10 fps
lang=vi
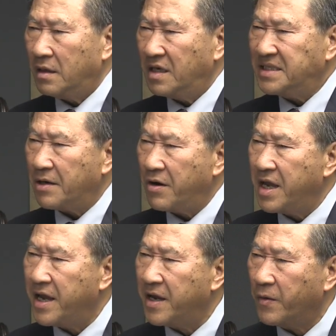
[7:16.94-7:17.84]
Đức cha có
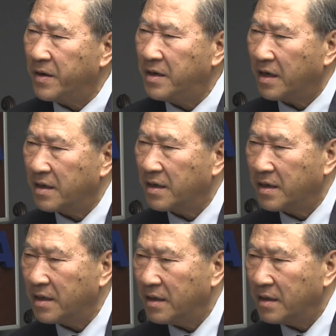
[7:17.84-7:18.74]
hiểu được
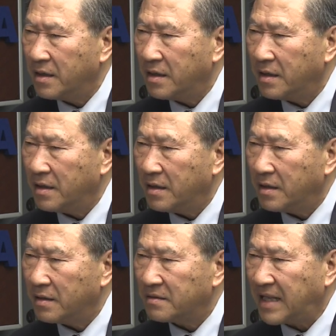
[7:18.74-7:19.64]

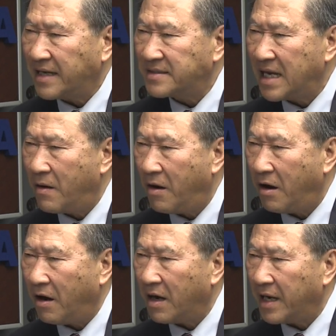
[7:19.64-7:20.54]
tại sao
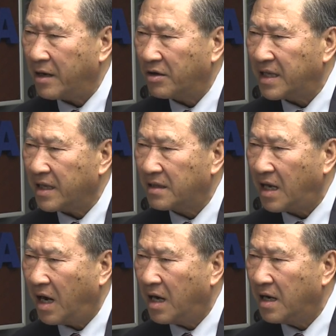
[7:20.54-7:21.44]
họ lại có thể
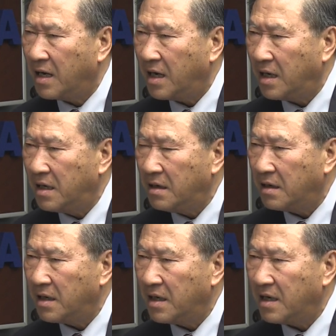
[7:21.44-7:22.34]
thờ ơ
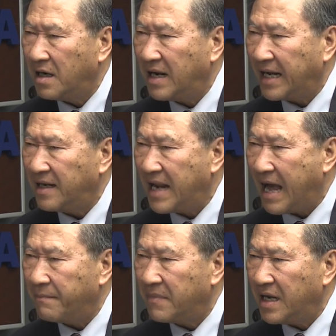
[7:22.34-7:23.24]
lãnh
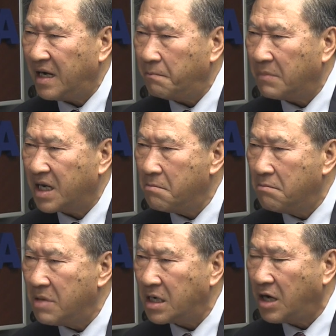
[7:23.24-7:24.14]
đạm đến một cái
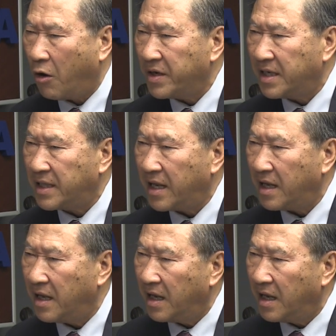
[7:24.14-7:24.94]
mức độ như thế.